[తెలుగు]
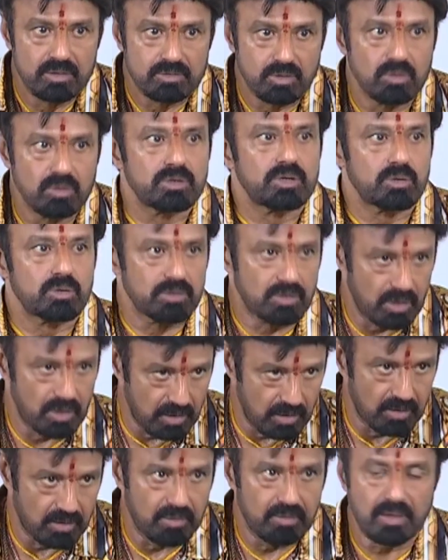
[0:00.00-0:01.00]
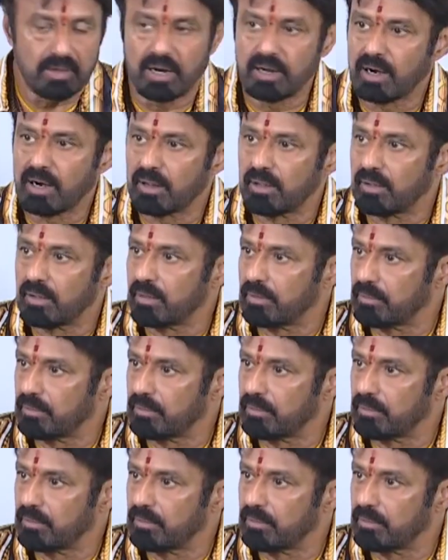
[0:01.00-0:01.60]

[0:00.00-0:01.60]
సో ఇటు తెలంగాణ